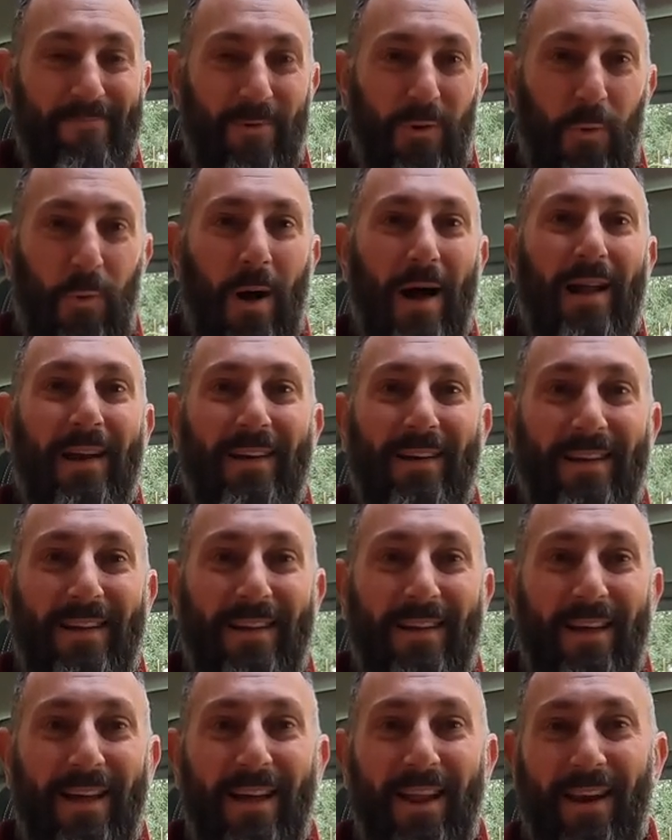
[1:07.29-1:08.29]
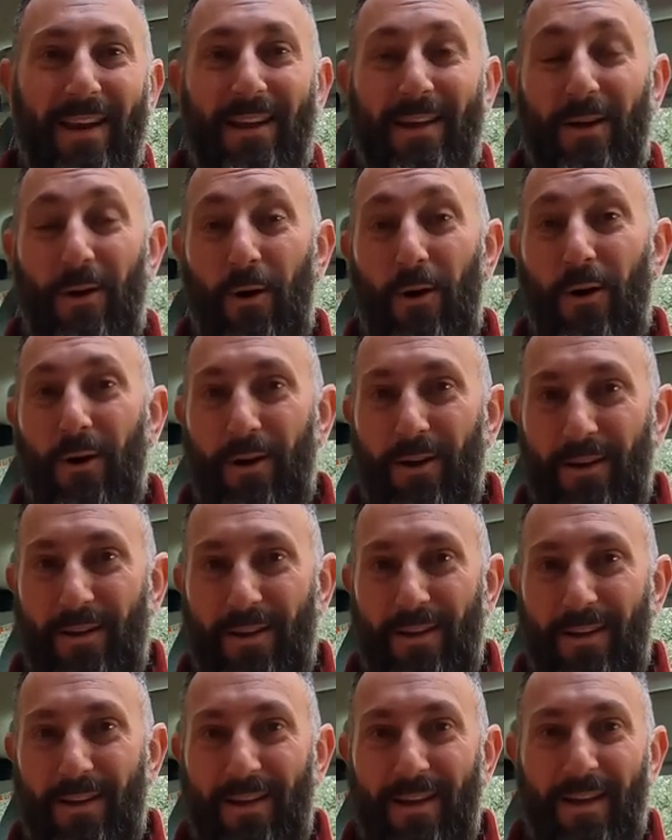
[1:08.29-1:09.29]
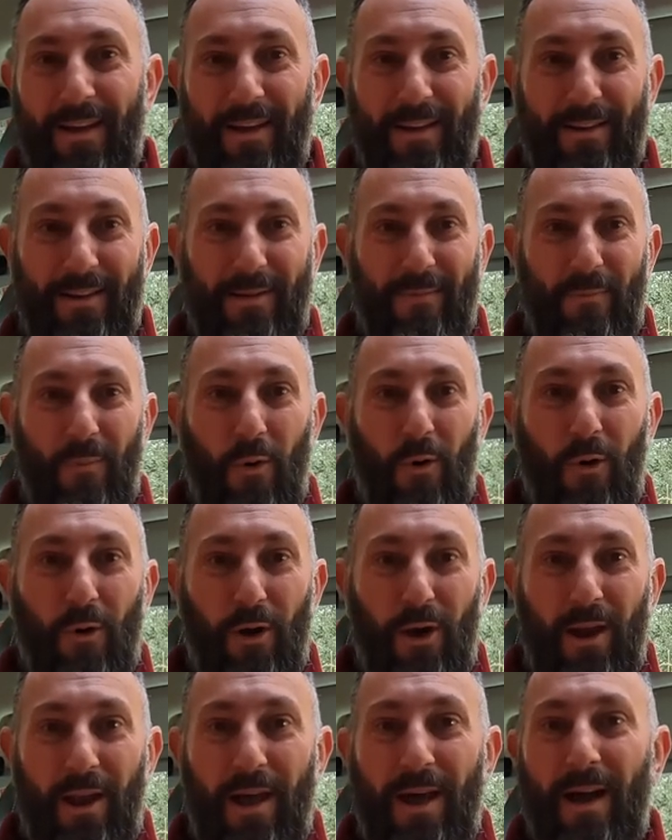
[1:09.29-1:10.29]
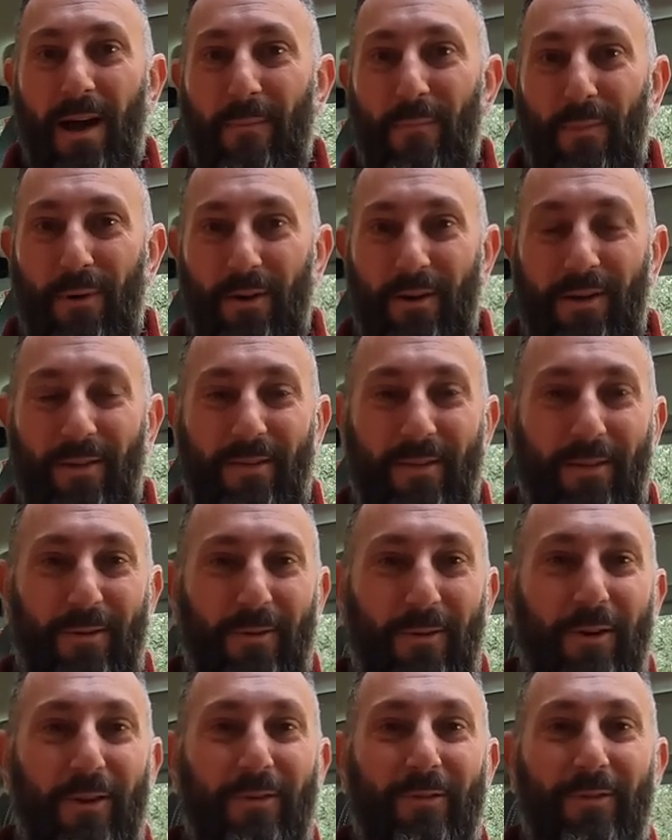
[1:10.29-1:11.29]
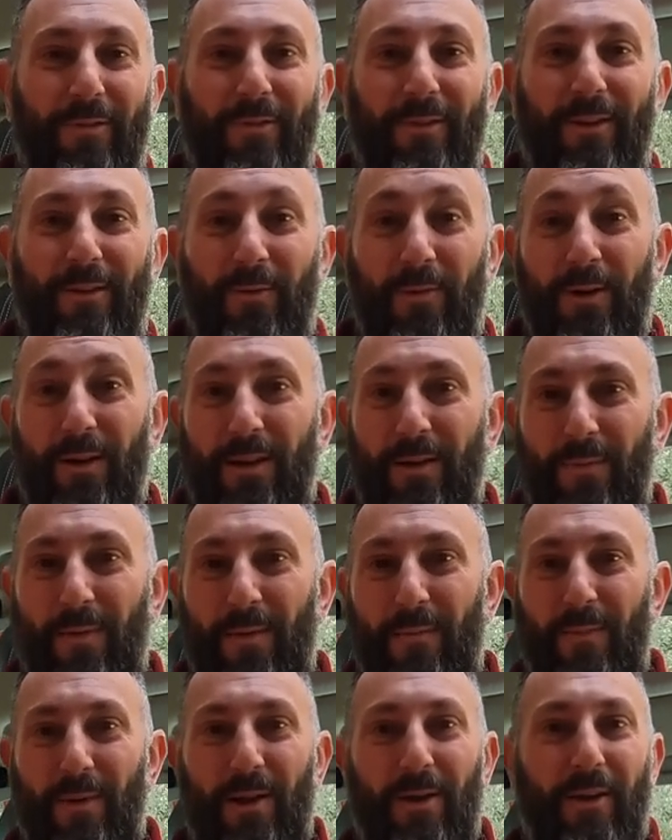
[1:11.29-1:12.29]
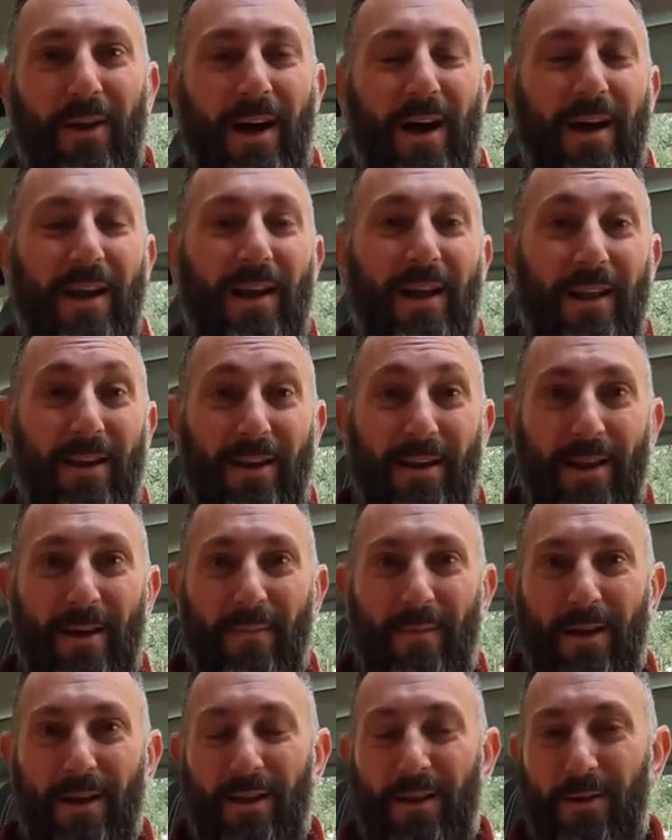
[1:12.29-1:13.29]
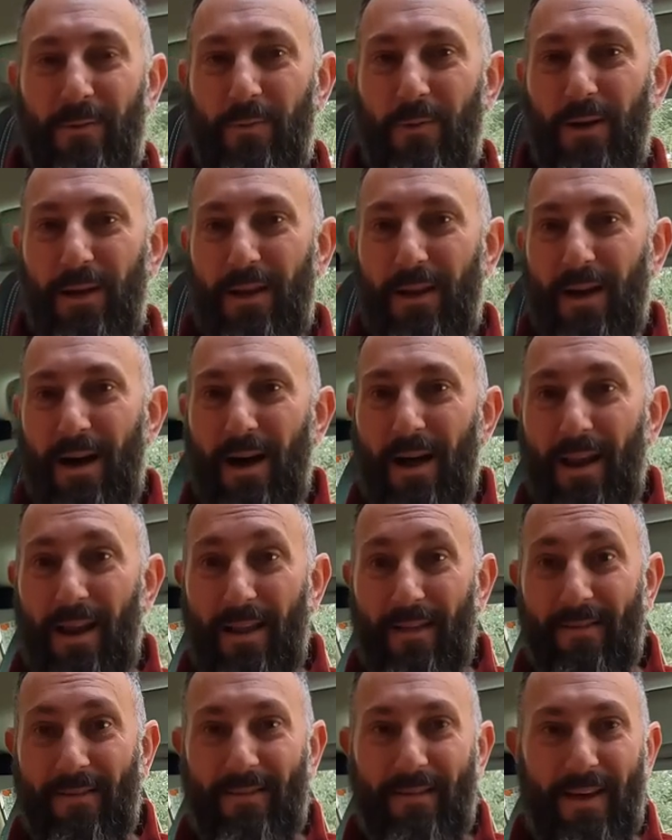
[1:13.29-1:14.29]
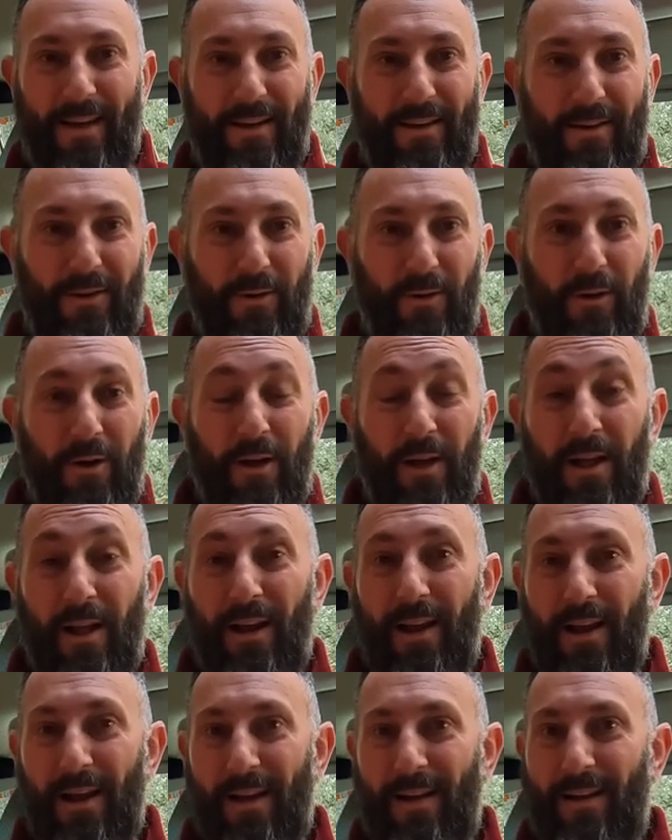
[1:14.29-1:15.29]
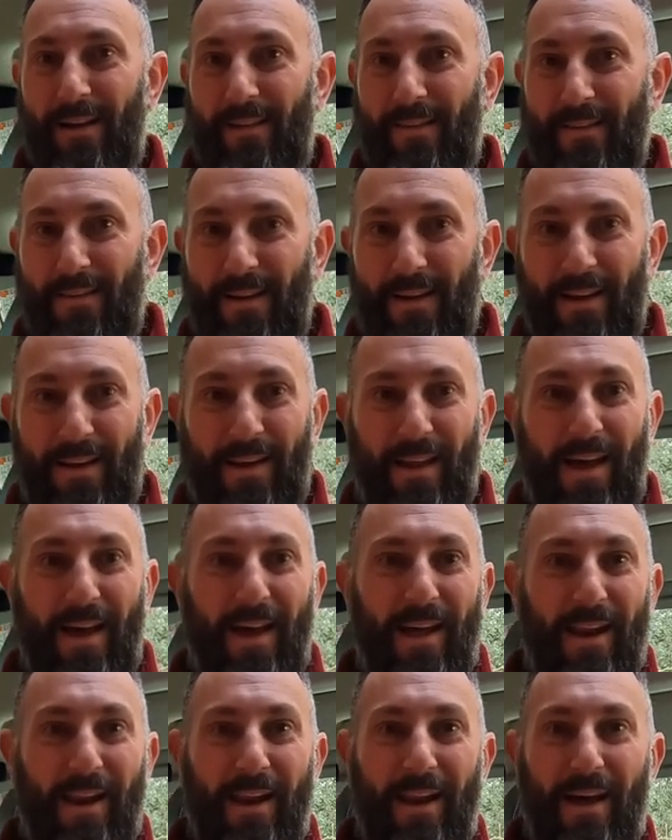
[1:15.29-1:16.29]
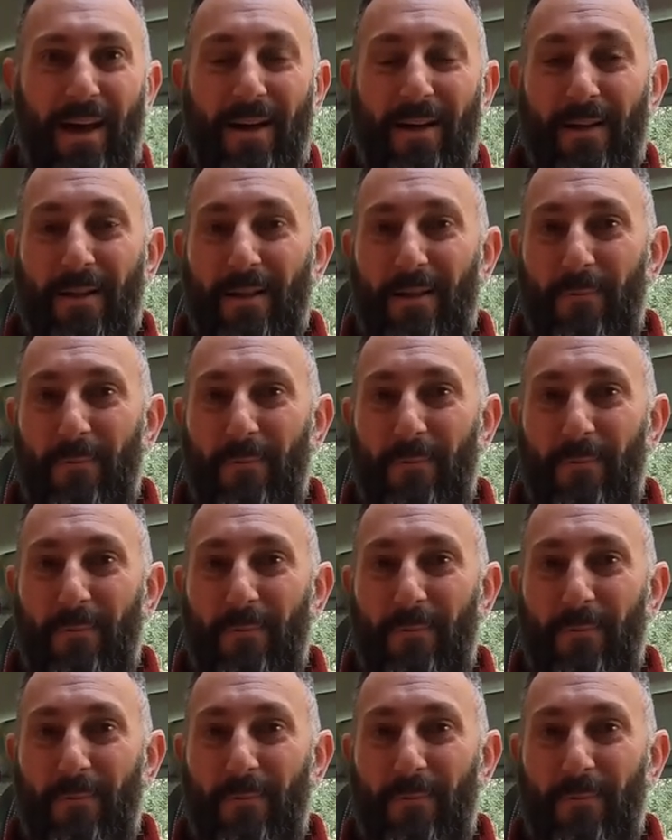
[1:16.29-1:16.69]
quanti ricordi di molle, ammortizzatori sostituiti per migliorare la dinamica di guida, l'assetto, l'altezza da terra,